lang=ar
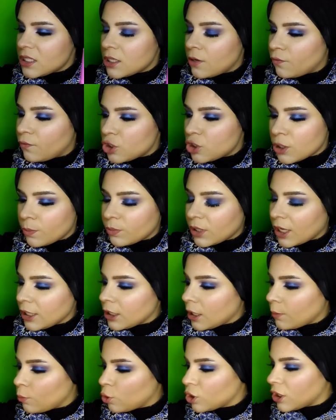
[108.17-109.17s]
بس الفرشه
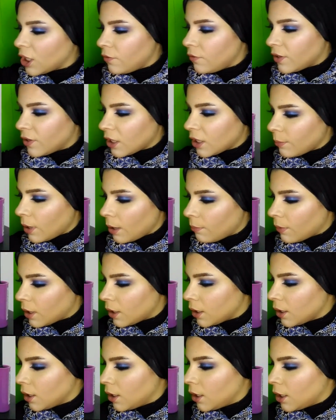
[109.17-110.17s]
بتاعتها مختلفه
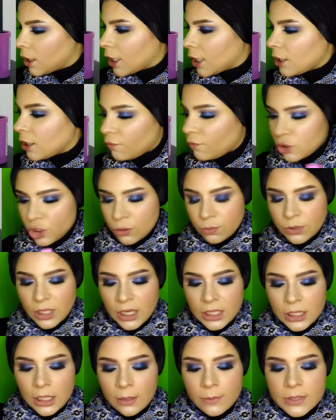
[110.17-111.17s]
تماما يعني الفرشه
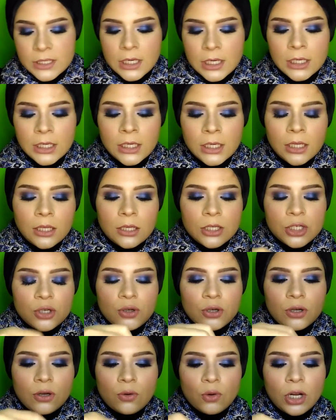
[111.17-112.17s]
بتاعتها مثلا
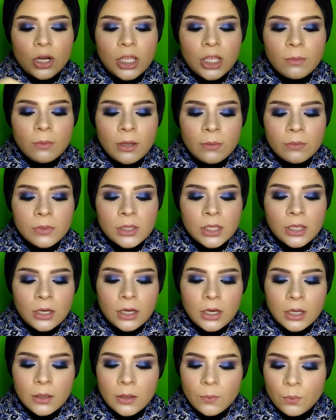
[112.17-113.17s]
آه، قريبه
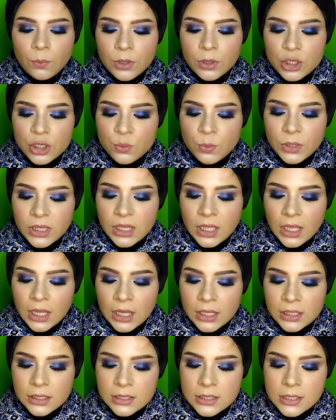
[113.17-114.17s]
من البراش
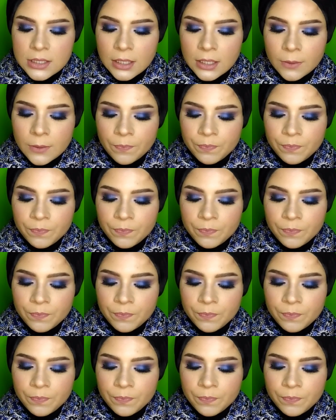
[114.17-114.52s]
بتاعت